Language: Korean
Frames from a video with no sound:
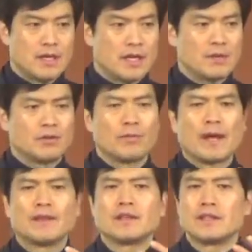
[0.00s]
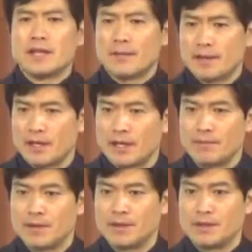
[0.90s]
입으로 반드시 내뱉어야
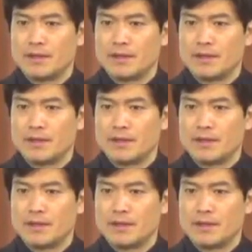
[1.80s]
합니다.